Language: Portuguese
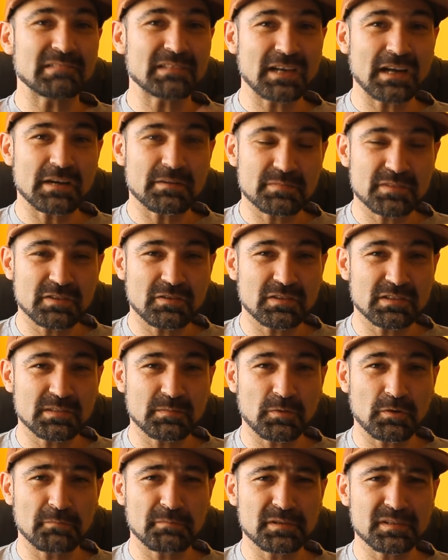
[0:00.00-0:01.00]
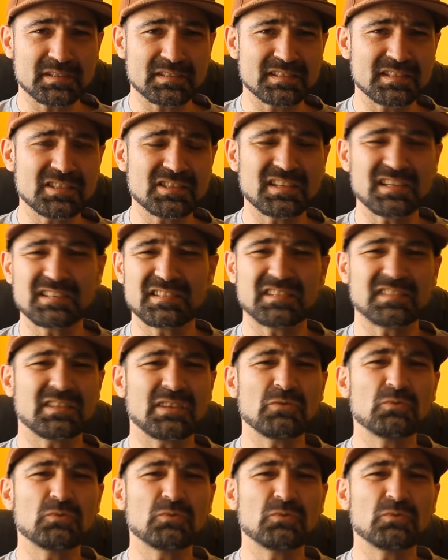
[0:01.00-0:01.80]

alterarmos a nossa própria resistência,